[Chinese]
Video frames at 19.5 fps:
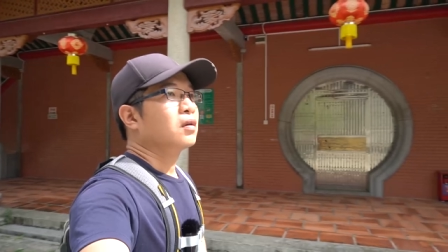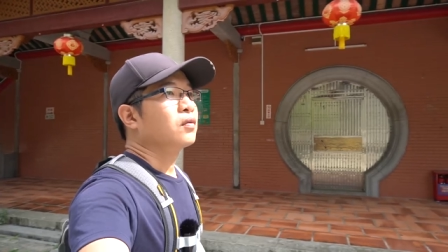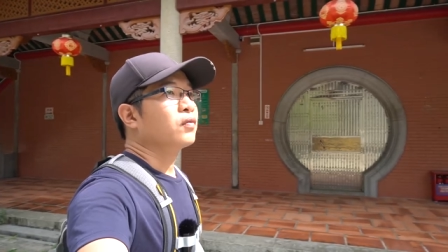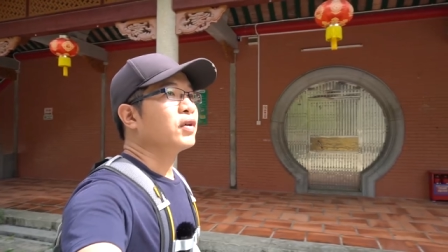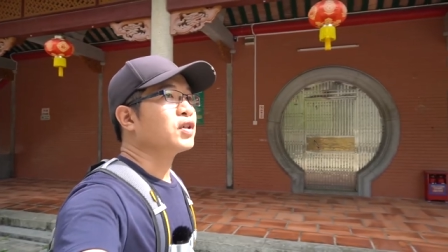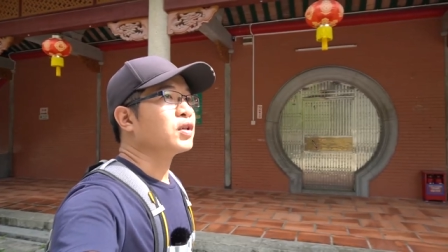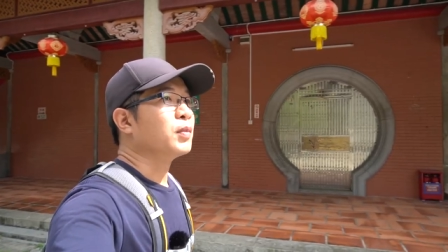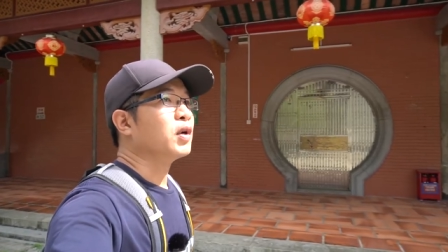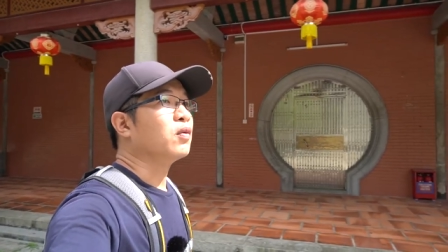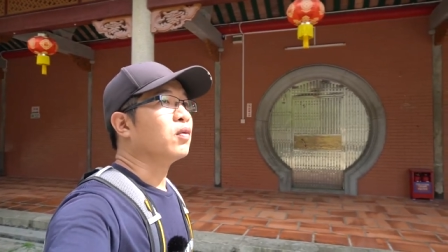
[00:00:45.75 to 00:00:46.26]

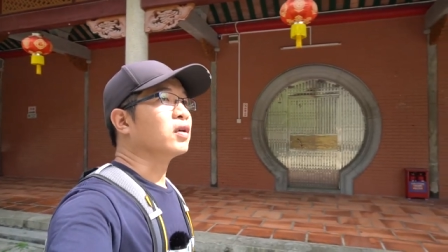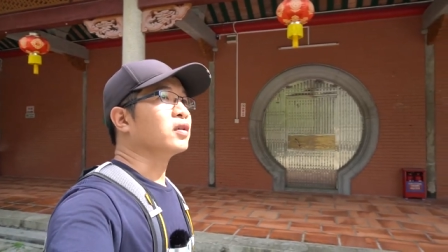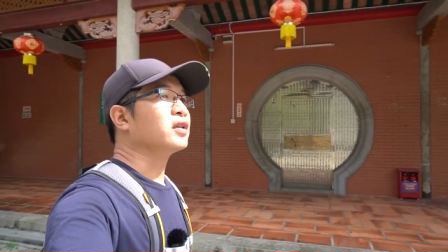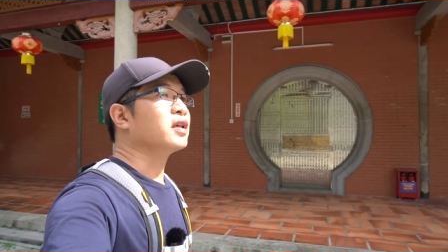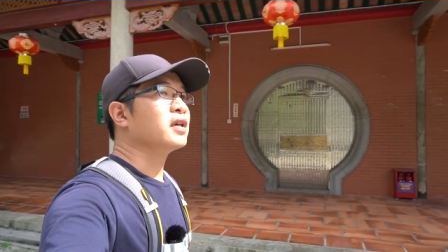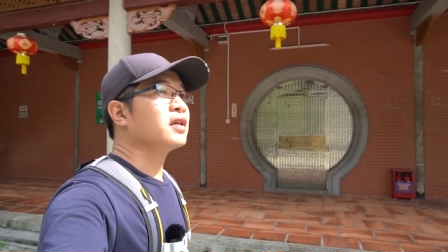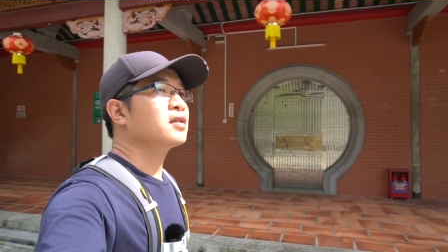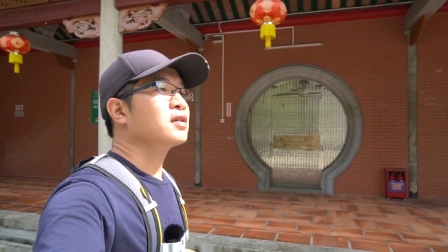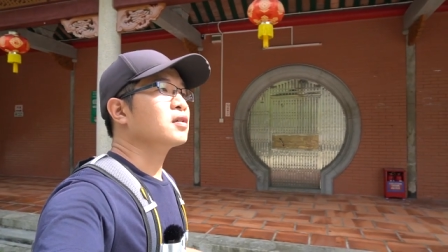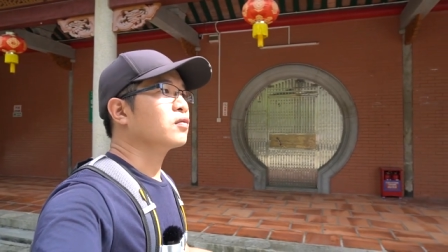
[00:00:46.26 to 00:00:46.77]
为什么我
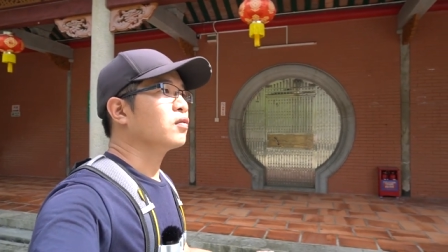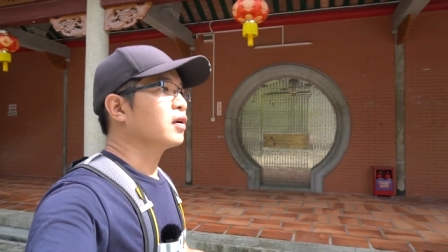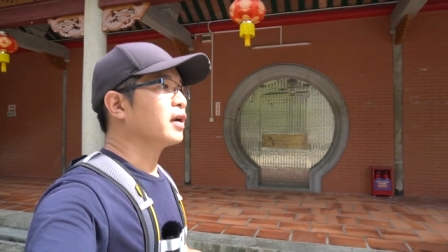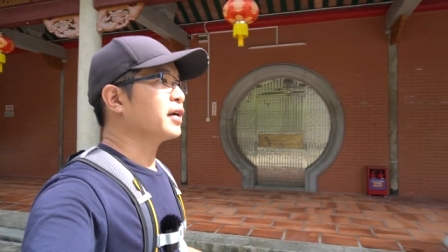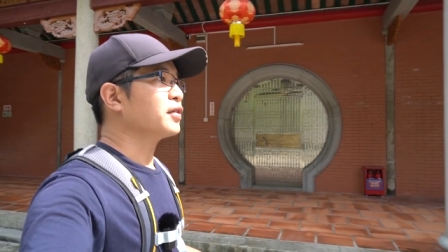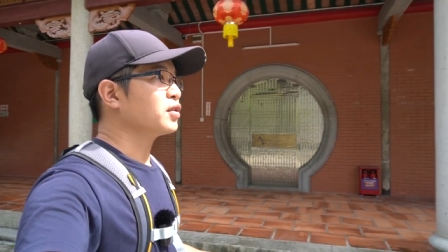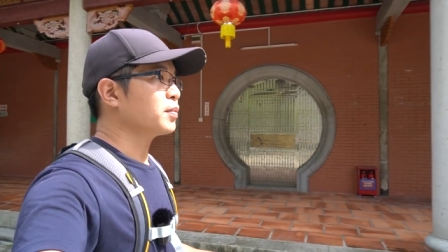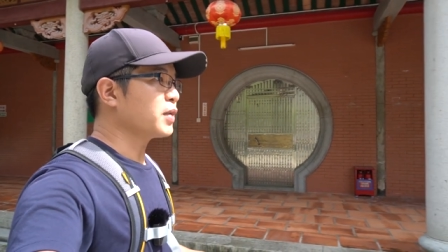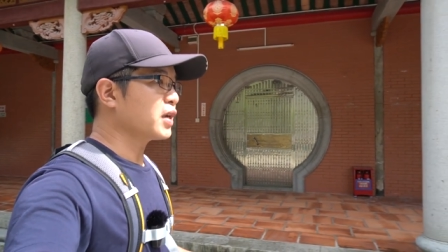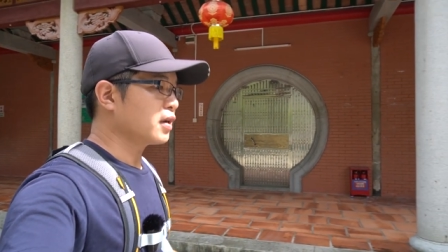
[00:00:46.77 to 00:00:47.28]
第一次过
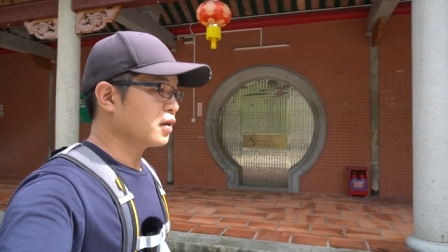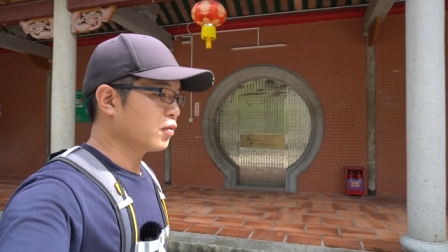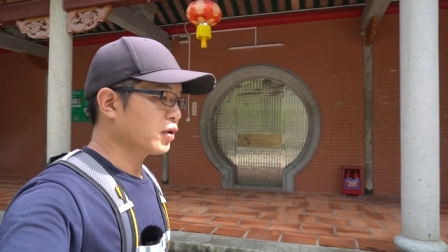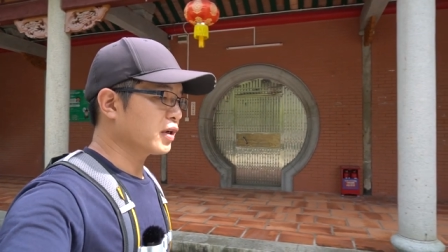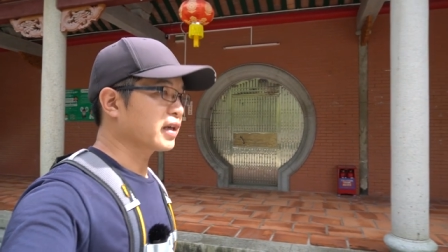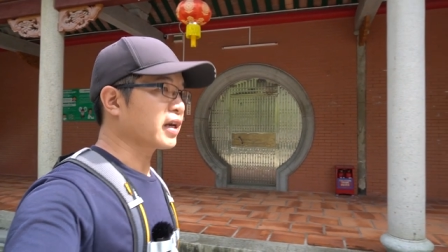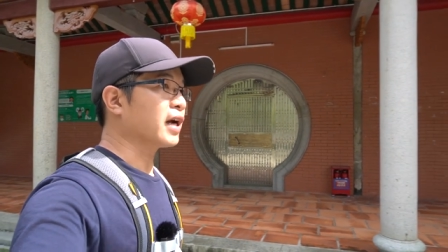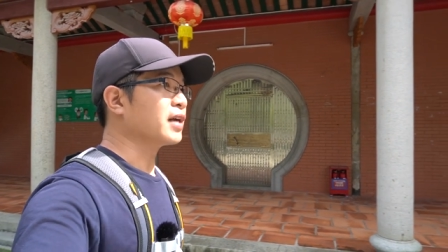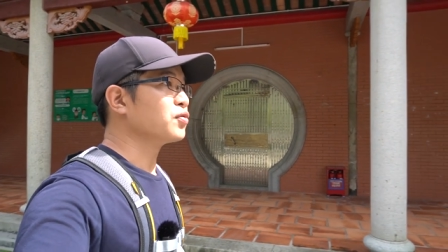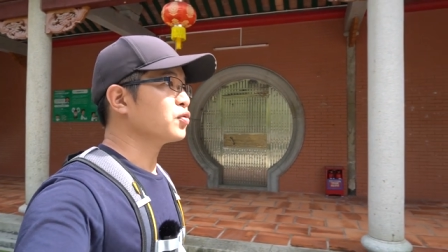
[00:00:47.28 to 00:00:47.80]
来这边
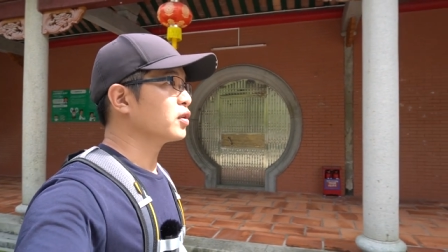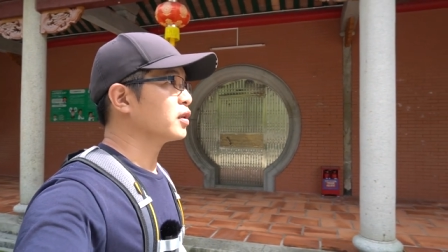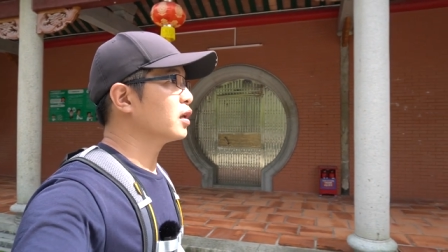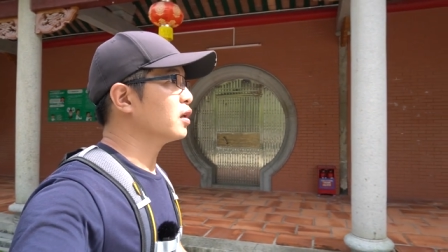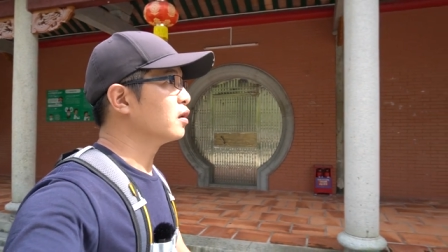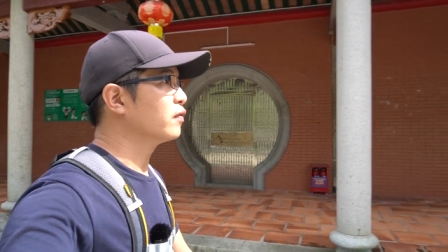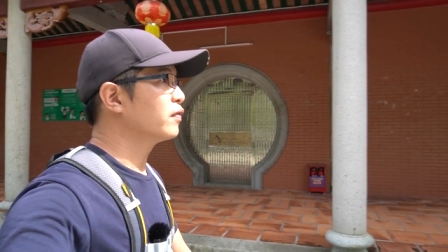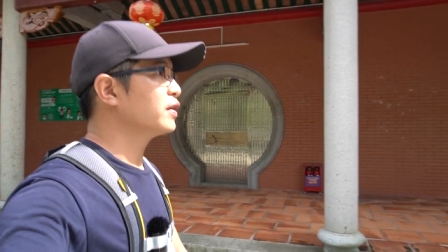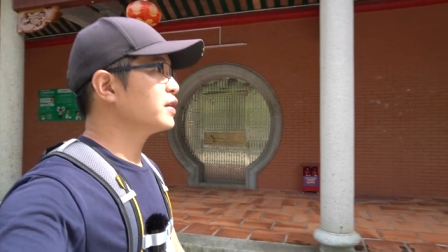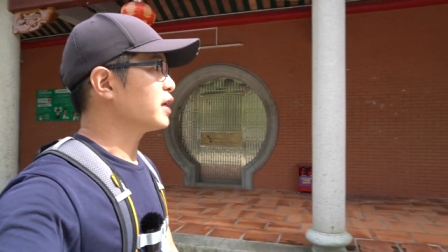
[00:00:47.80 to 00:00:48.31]
会感觉
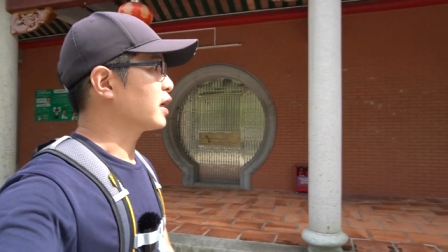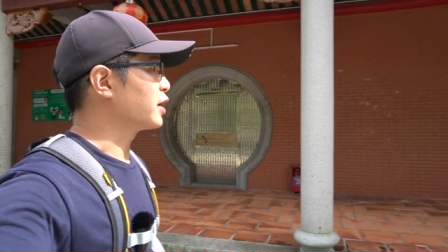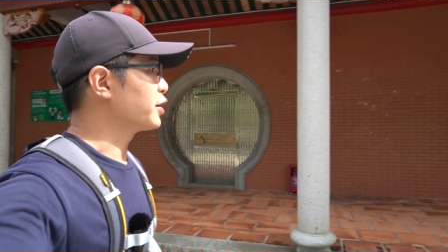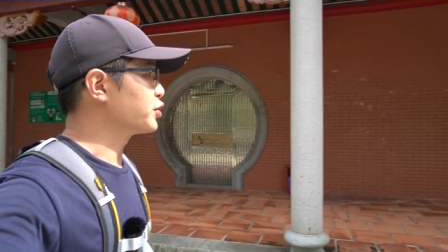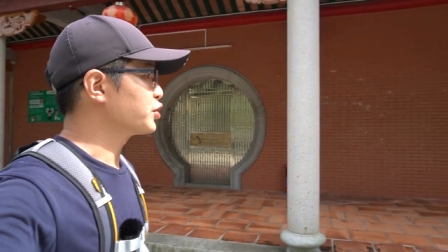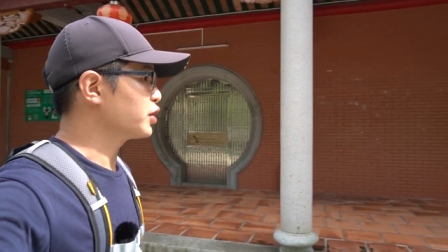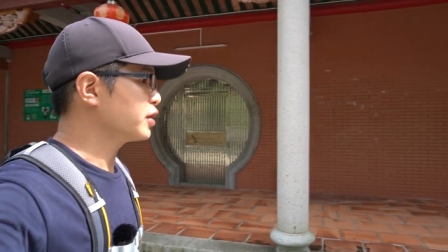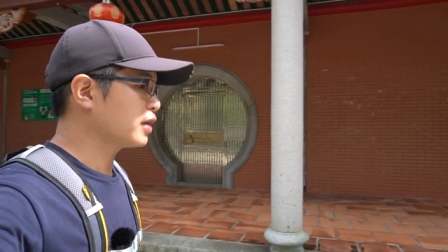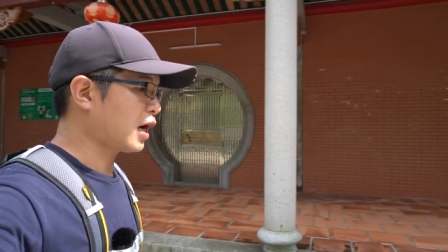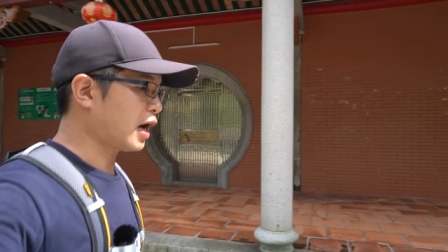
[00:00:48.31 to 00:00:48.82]
到非常的
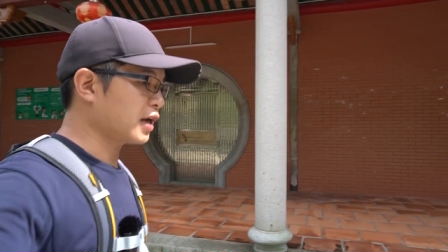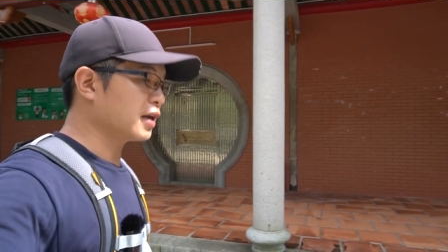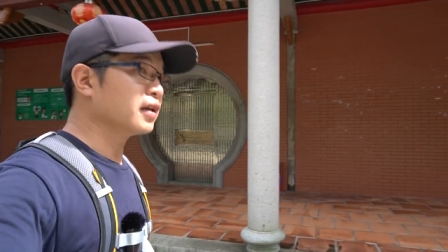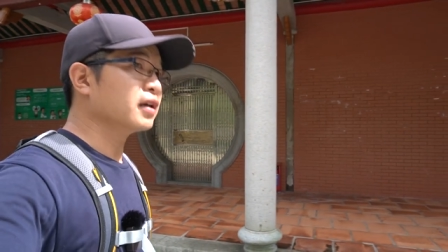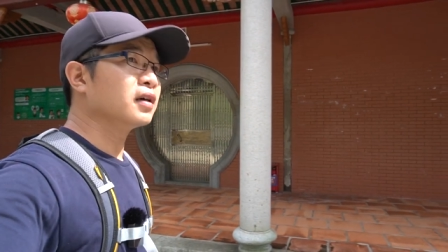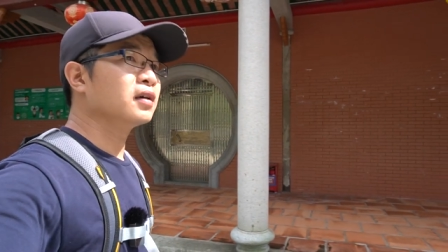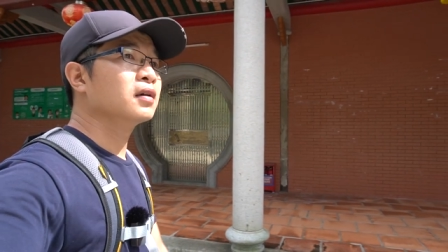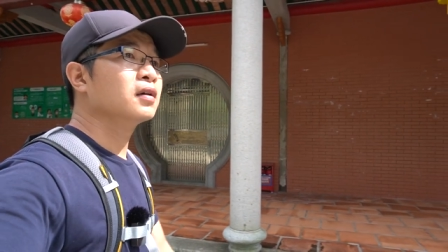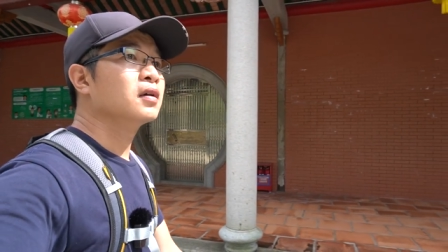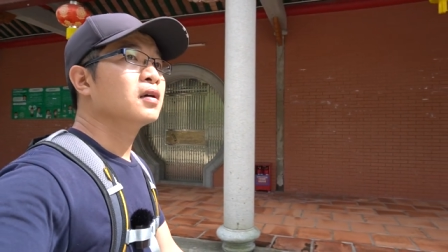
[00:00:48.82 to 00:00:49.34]
震撼
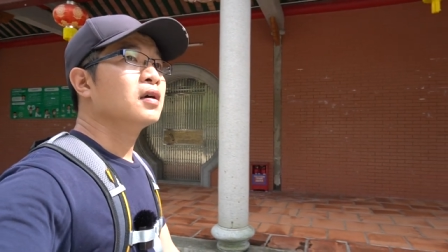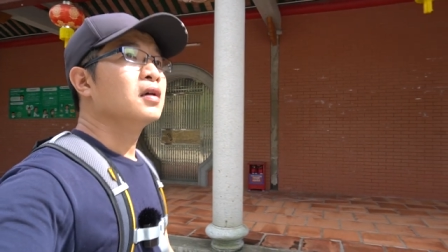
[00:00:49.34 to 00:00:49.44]
呢？